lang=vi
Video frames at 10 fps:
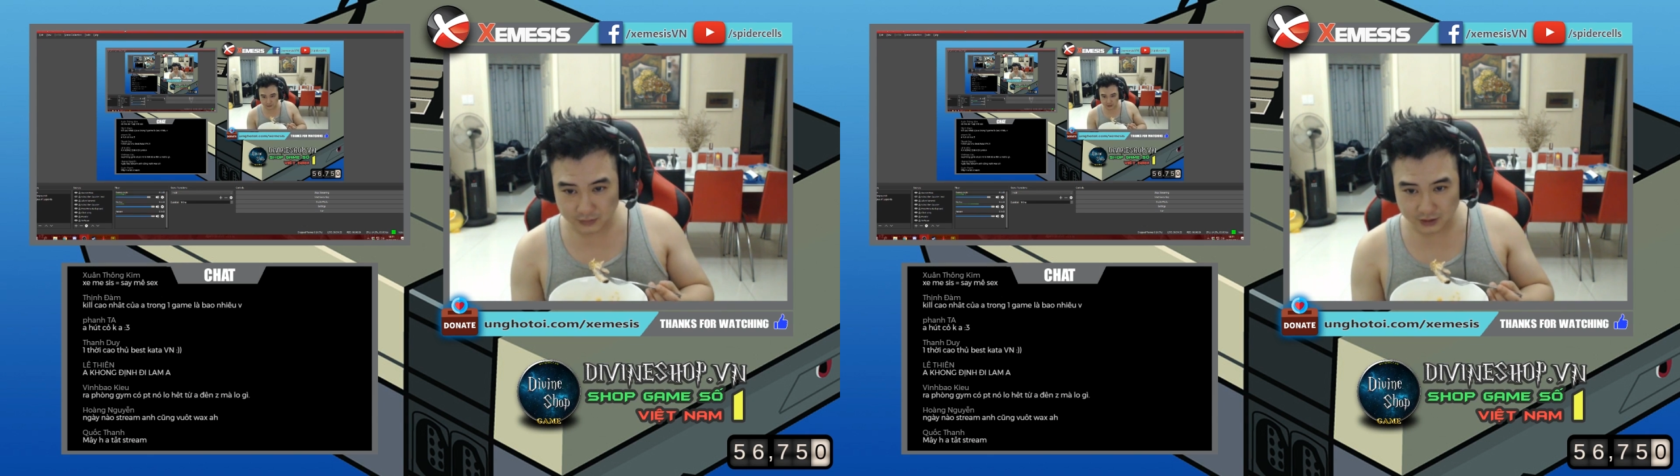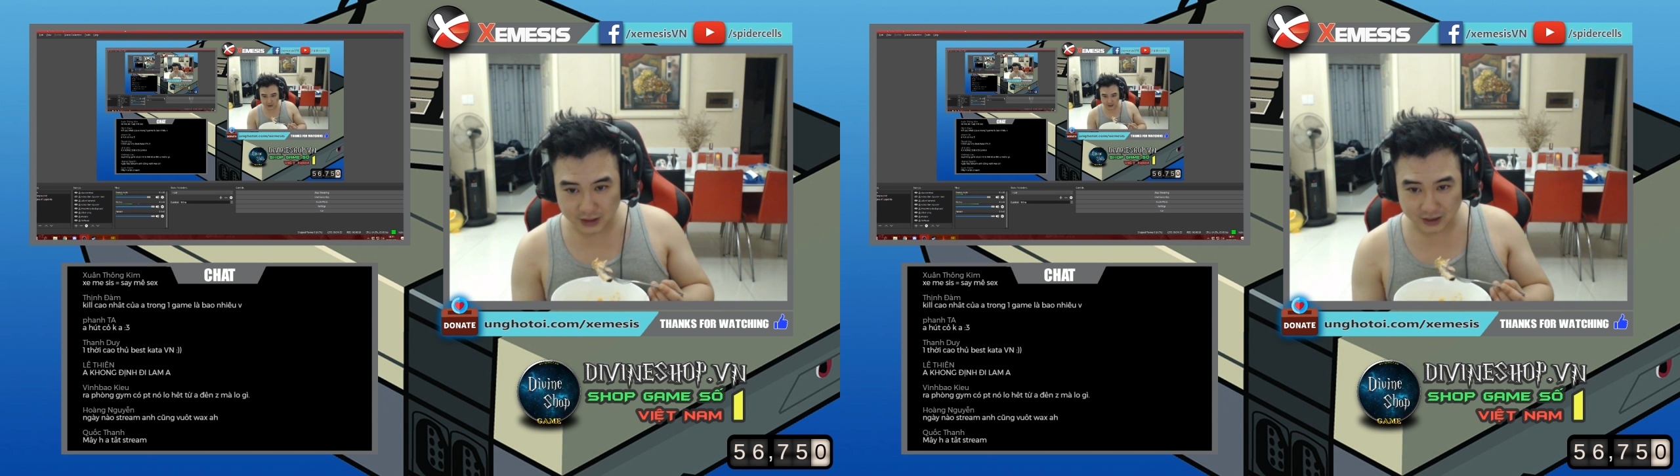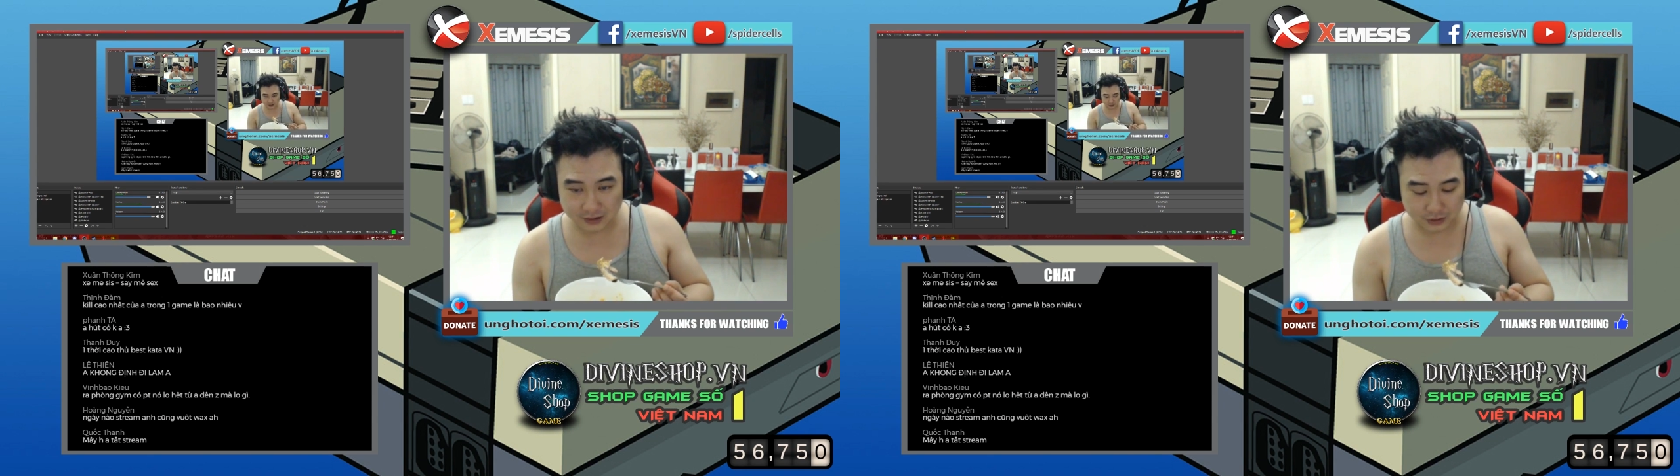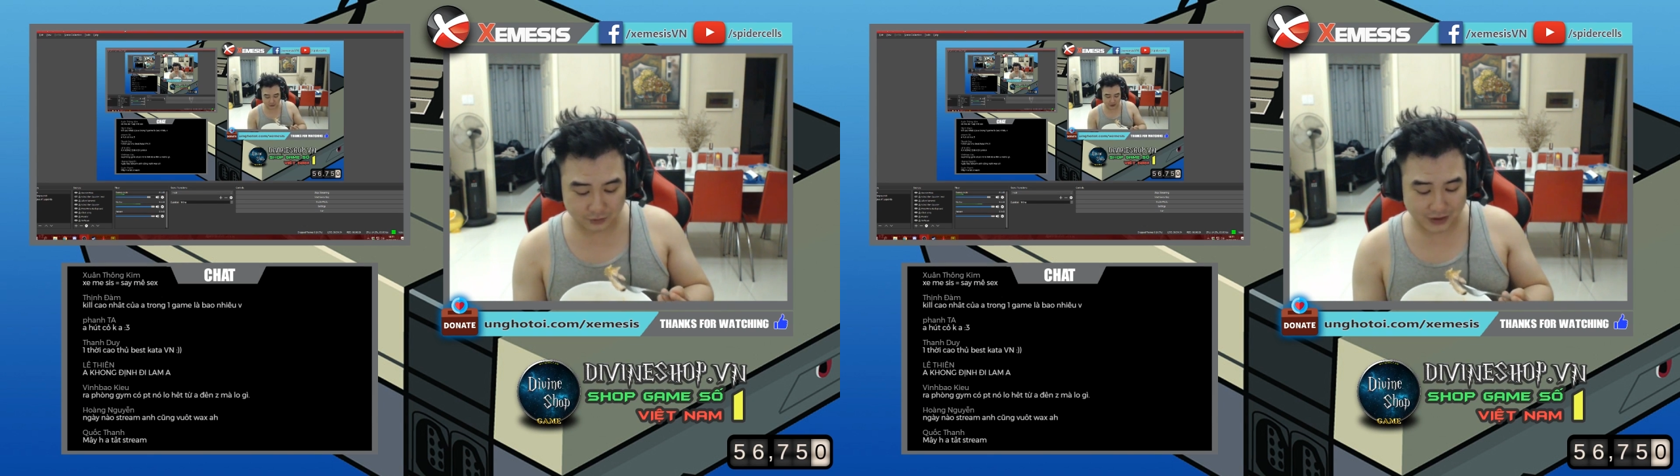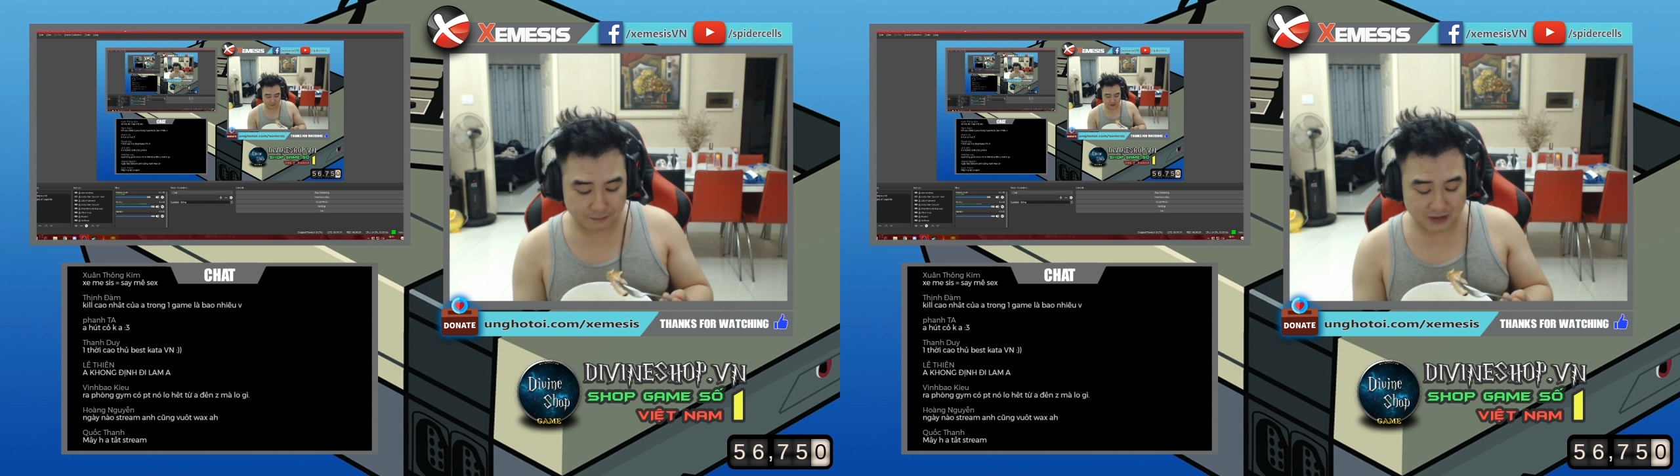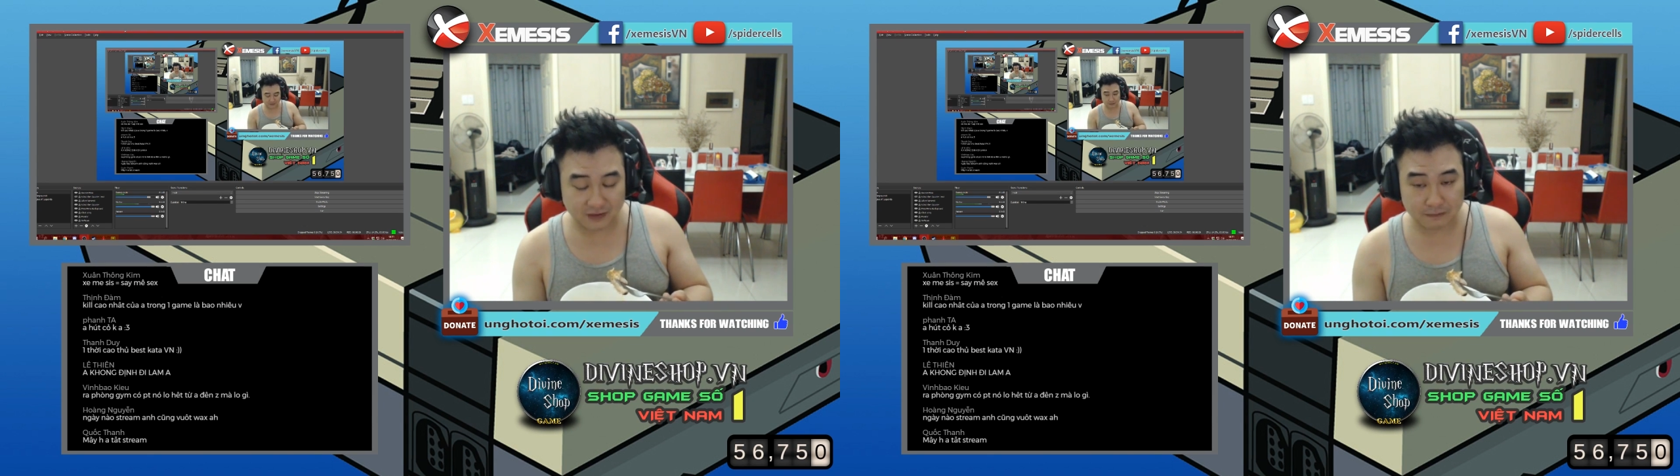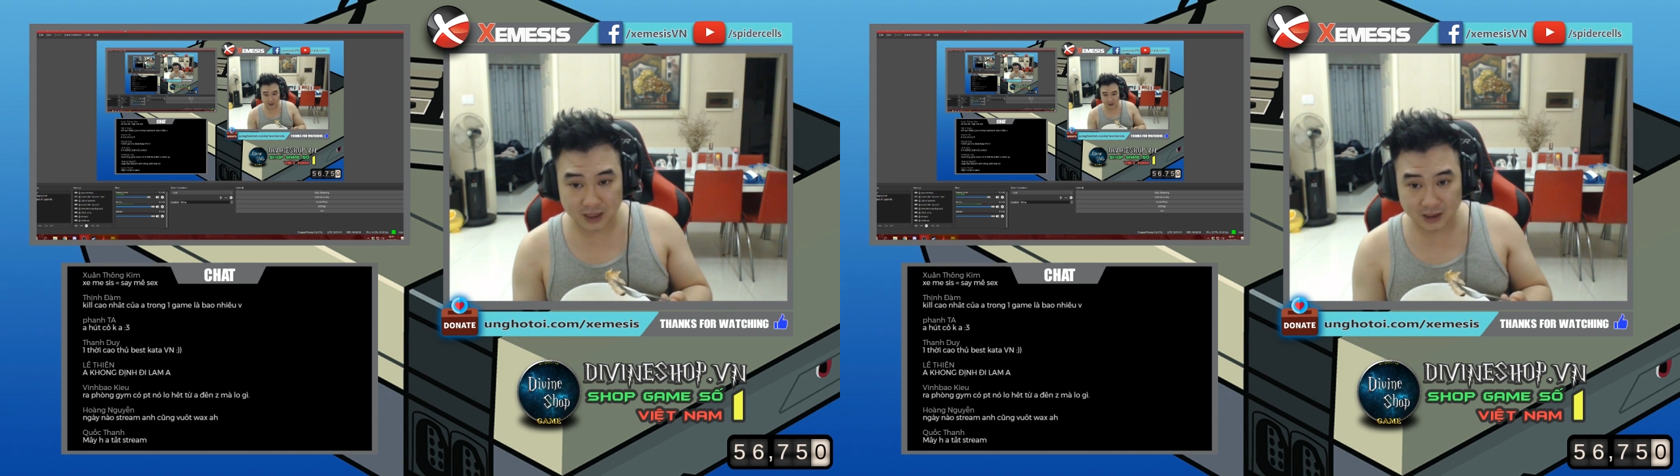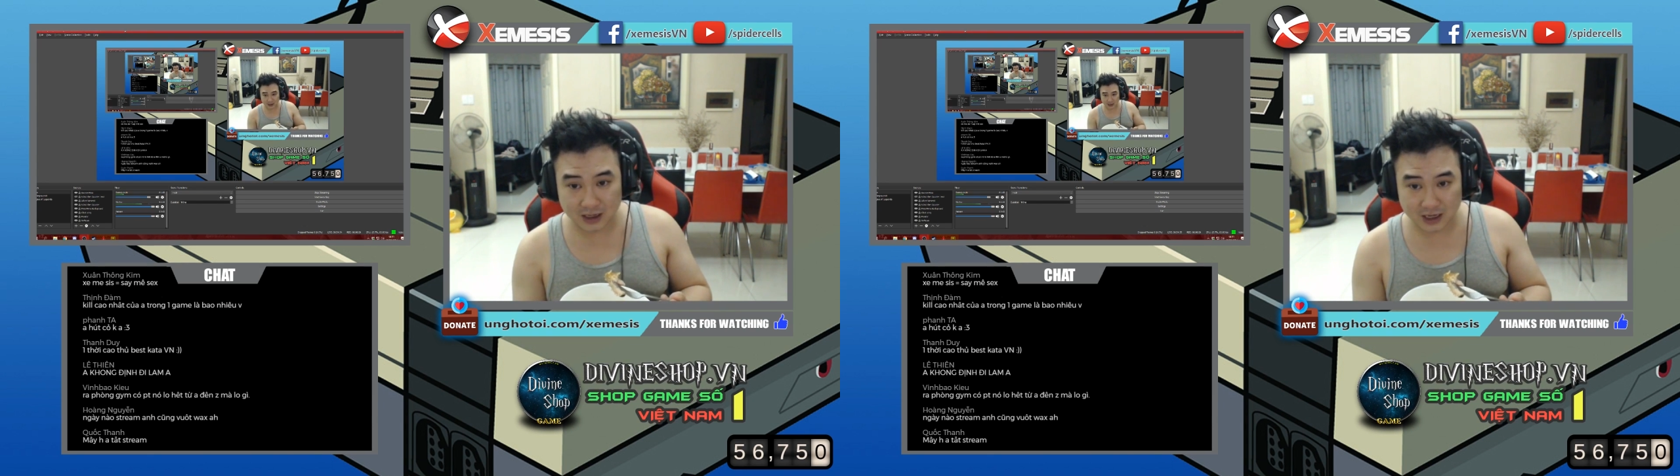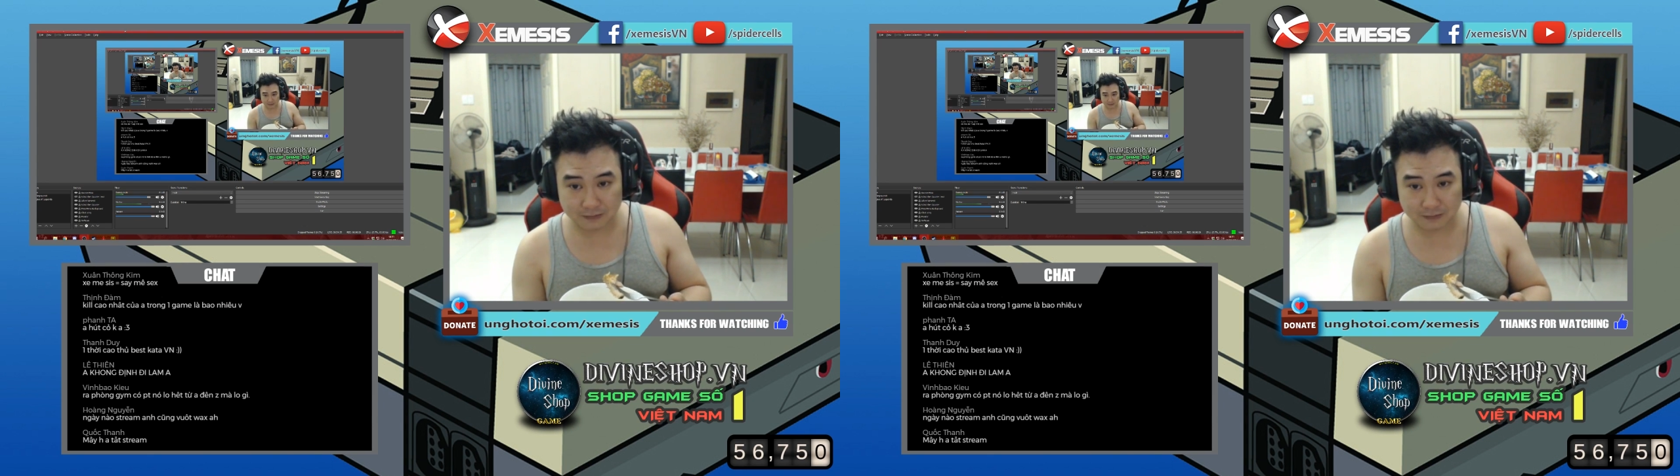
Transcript: Thì là một cái rank PvP là